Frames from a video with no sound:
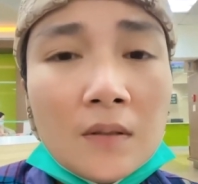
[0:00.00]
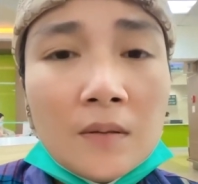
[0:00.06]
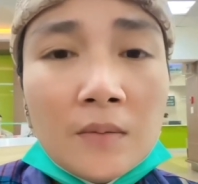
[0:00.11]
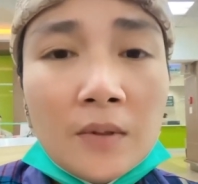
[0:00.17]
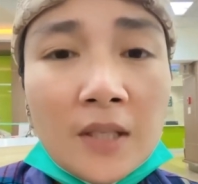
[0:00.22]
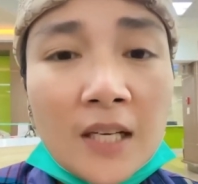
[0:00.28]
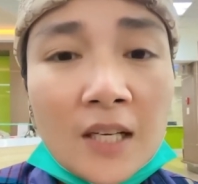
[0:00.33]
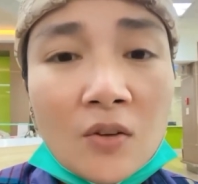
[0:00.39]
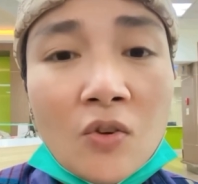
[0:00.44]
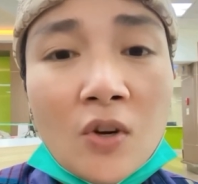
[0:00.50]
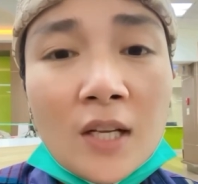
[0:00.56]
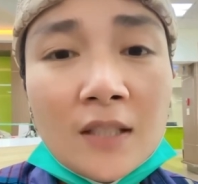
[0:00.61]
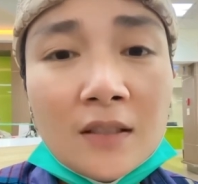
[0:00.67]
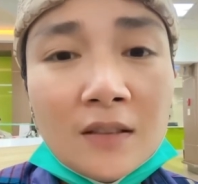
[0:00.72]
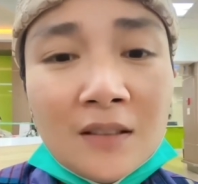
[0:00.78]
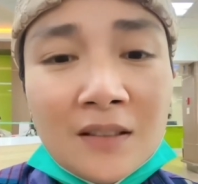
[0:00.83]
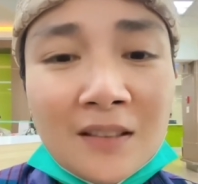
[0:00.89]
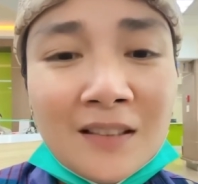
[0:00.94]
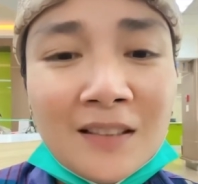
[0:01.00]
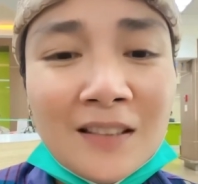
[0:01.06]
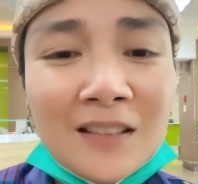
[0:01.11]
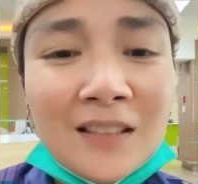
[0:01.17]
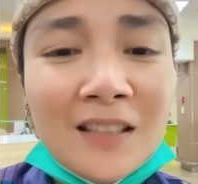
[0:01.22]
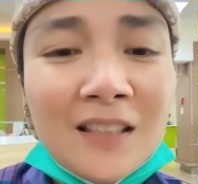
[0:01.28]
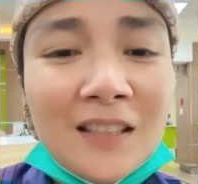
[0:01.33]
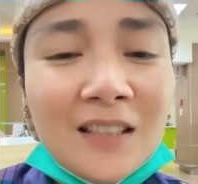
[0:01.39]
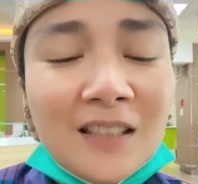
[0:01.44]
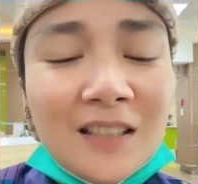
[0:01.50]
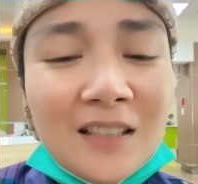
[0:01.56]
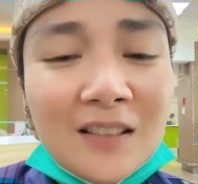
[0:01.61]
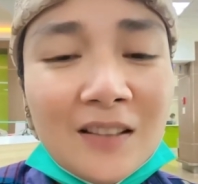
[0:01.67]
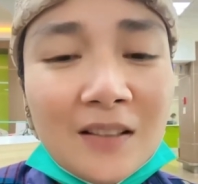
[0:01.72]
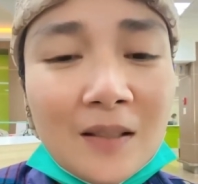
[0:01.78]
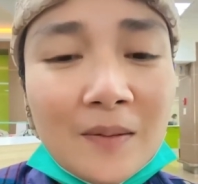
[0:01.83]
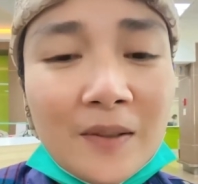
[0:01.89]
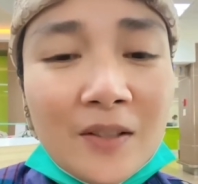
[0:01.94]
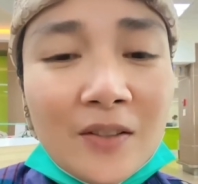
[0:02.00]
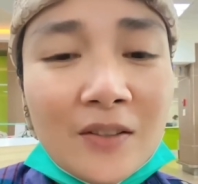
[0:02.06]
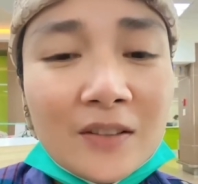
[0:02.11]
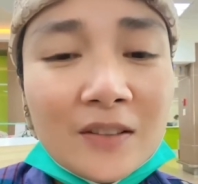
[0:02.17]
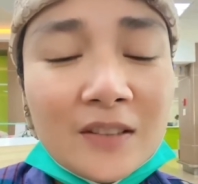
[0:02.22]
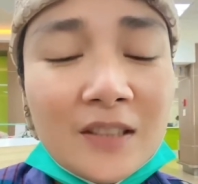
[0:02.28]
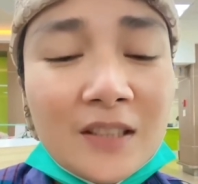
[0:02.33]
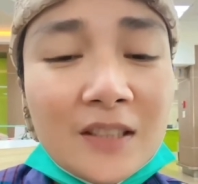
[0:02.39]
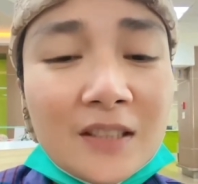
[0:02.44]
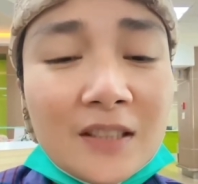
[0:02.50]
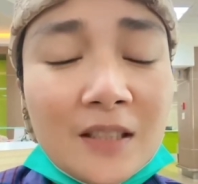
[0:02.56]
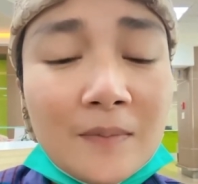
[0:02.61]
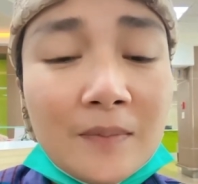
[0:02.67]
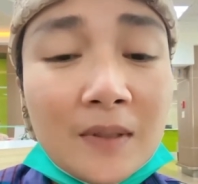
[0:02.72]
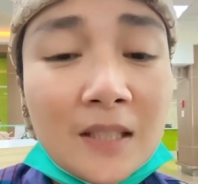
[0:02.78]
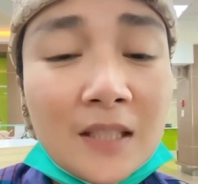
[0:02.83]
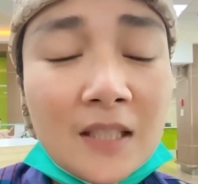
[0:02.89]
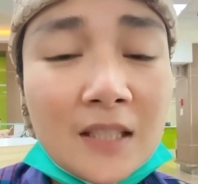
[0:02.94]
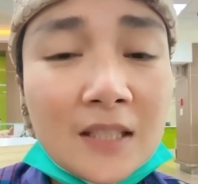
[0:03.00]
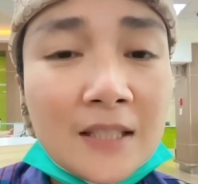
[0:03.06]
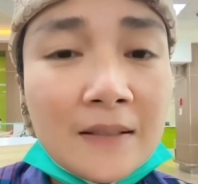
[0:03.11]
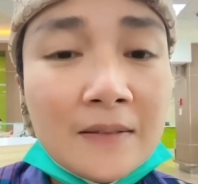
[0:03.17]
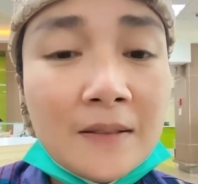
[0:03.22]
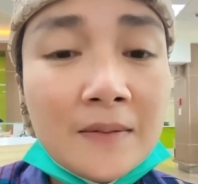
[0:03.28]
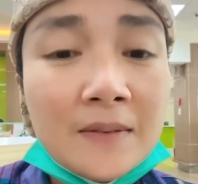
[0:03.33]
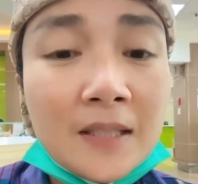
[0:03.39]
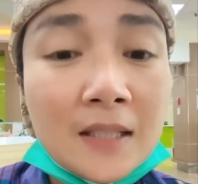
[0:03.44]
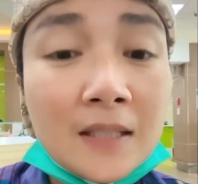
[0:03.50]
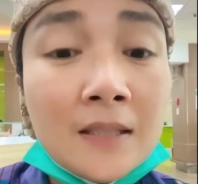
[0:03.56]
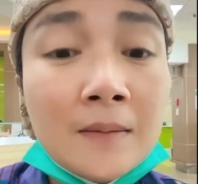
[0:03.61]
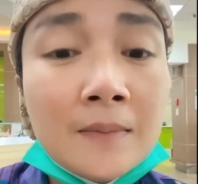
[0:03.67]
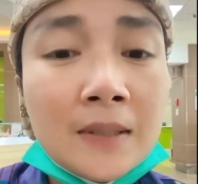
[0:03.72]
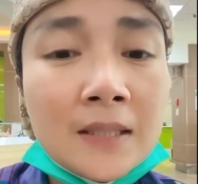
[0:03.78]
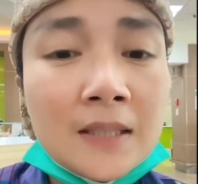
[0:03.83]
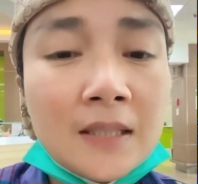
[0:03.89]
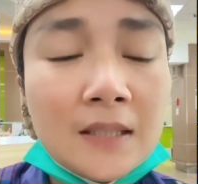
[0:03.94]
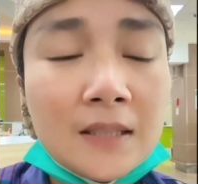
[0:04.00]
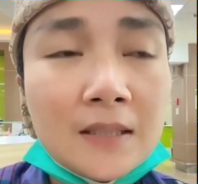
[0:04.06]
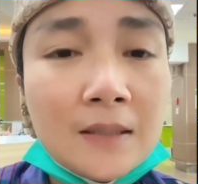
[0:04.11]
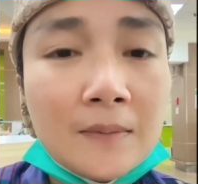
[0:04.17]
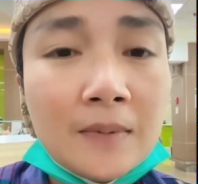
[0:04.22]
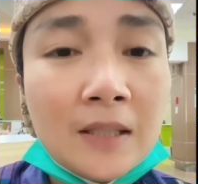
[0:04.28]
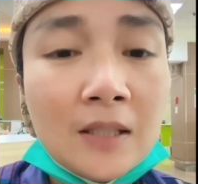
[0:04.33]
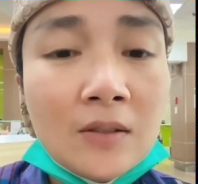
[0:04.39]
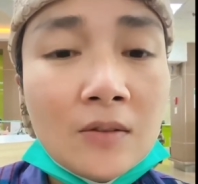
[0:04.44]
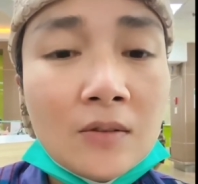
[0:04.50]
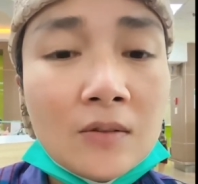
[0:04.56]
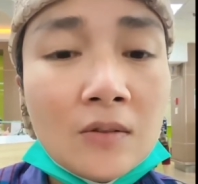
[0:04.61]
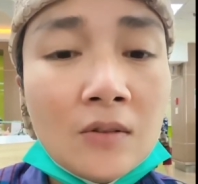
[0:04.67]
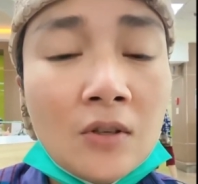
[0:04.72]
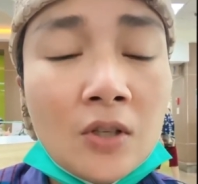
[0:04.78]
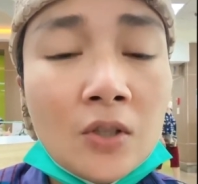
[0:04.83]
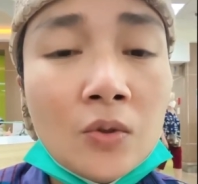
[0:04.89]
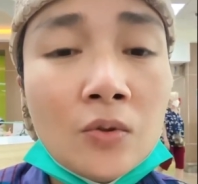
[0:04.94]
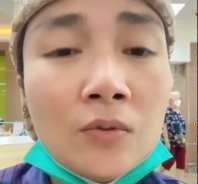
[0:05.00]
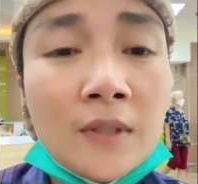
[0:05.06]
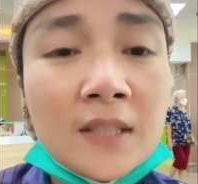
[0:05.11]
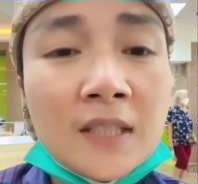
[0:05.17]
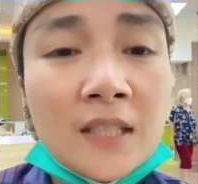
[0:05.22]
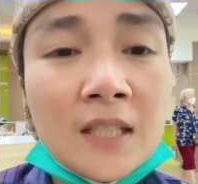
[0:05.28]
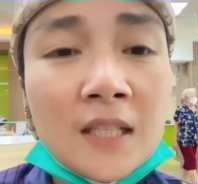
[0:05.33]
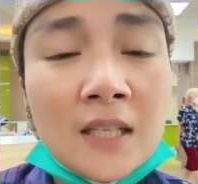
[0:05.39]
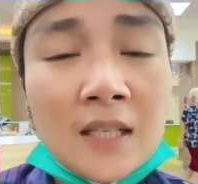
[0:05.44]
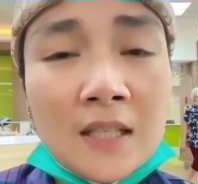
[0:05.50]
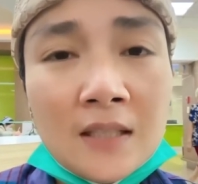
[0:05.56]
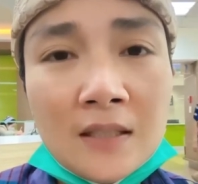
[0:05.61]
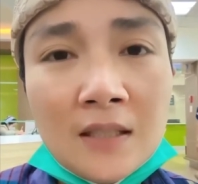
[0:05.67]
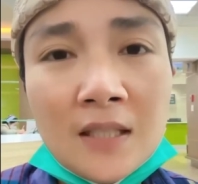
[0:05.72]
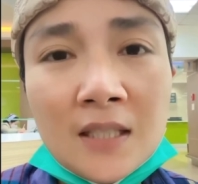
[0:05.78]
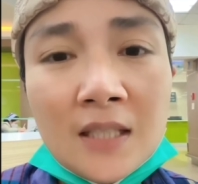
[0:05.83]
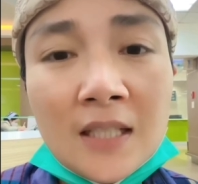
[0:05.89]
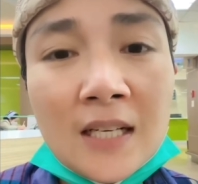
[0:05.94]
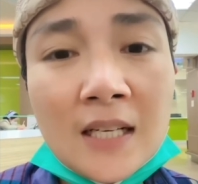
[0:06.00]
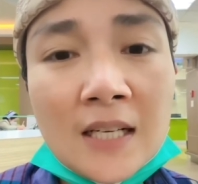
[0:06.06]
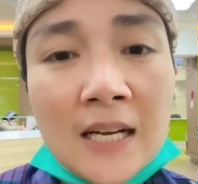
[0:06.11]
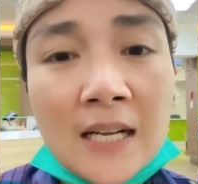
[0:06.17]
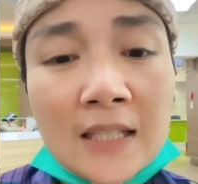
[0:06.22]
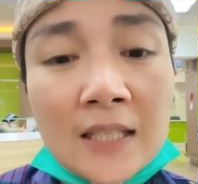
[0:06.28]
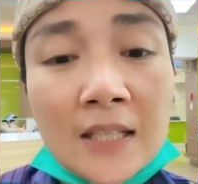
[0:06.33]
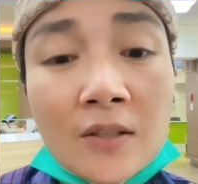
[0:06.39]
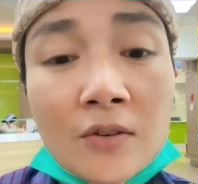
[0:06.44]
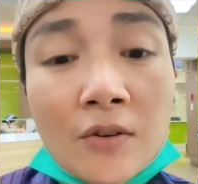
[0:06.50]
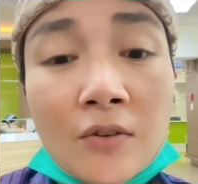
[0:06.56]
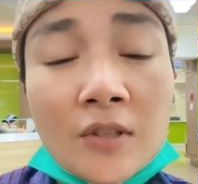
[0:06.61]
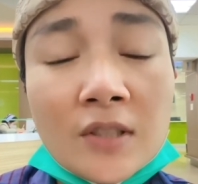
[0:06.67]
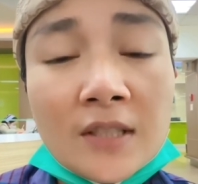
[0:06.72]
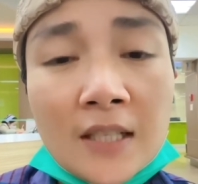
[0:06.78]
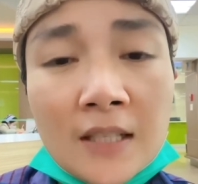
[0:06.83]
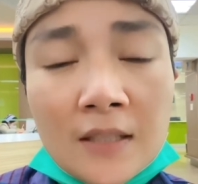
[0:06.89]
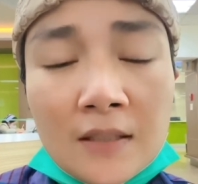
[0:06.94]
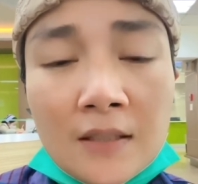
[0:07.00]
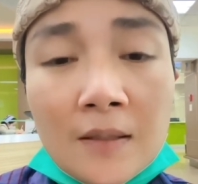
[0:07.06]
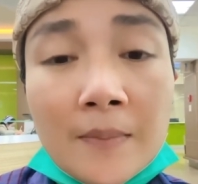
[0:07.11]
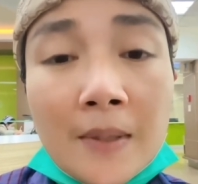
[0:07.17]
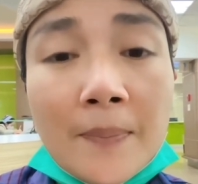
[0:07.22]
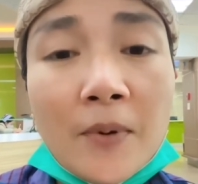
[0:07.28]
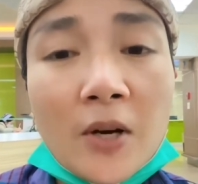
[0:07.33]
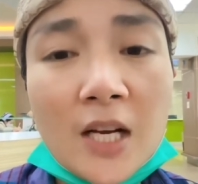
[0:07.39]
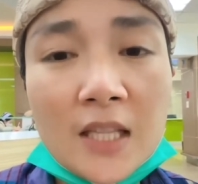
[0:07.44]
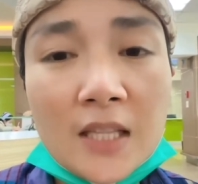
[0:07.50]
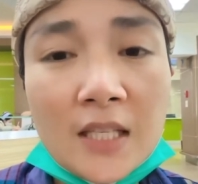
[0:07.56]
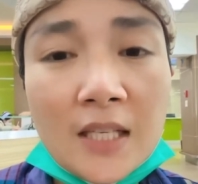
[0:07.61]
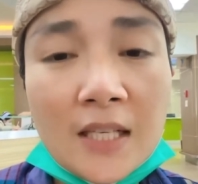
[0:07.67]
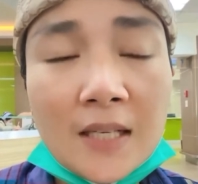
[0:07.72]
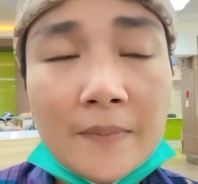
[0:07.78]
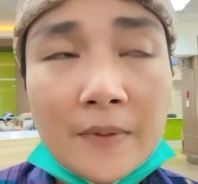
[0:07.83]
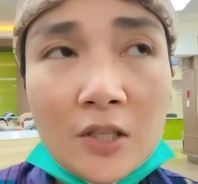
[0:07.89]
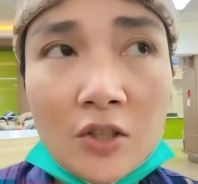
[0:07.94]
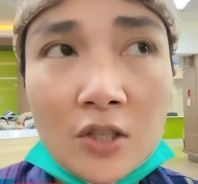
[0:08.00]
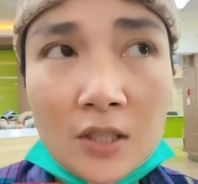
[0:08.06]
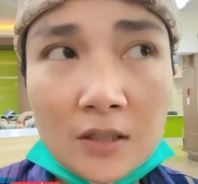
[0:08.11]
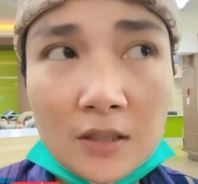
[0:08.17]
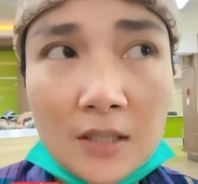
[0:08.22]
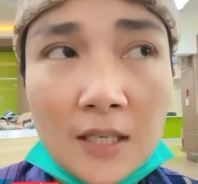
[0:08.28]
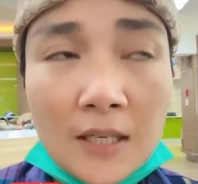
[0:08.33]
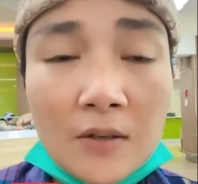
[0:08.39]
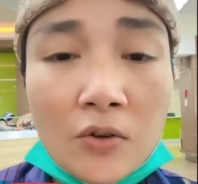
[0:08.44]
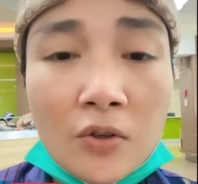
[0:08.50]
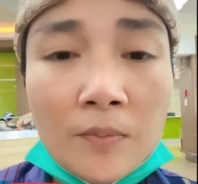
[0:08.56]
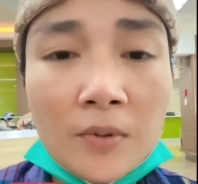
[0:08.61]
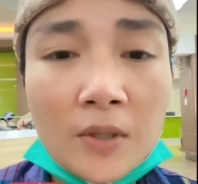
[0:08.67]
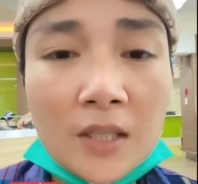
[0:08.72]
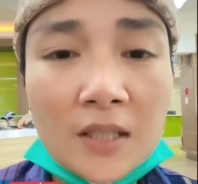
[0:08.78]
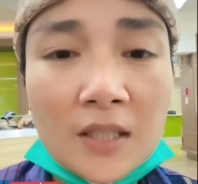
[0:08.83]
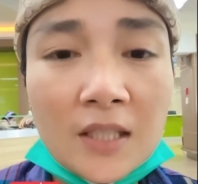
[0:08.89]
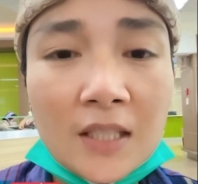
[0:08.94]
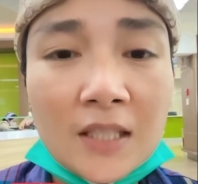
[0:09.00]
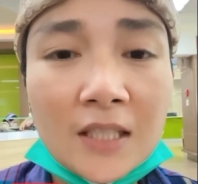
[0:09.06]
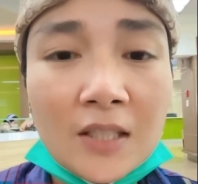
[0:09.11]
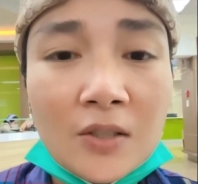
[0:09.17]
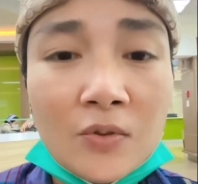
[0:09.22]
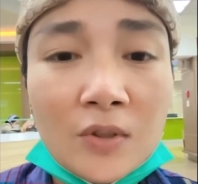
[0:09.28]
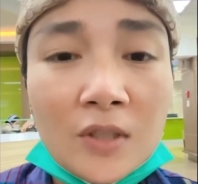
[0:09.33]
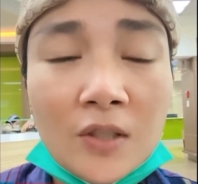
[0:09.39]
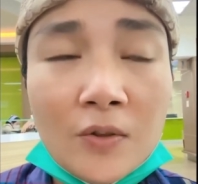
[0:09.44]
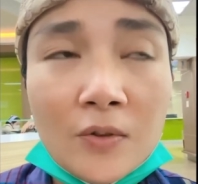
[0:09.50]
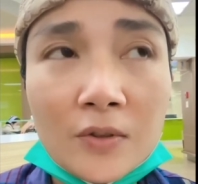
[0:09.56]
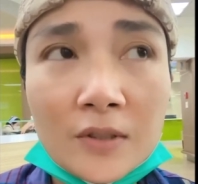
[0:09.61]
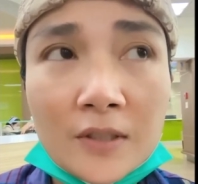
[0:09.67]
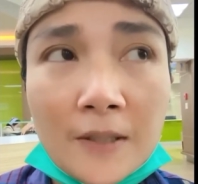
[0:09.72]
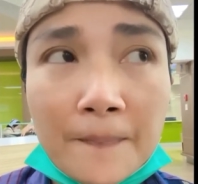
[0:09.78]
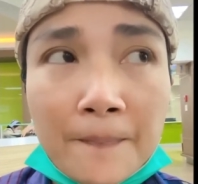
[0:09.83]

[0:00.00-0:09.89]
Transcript: ว่อยากนอนนะพี่น้องสี่สิบเมื่อกี้สามสิบเจ็ดขึ้นมาสี่สิบแล้วรอดูว่าจะยังไงนี่คือการเต้นของหัวใจที่ไม่ปกติ นะพี่น้อง ถ้าคนปกติจะอยู่ที่หกสิบ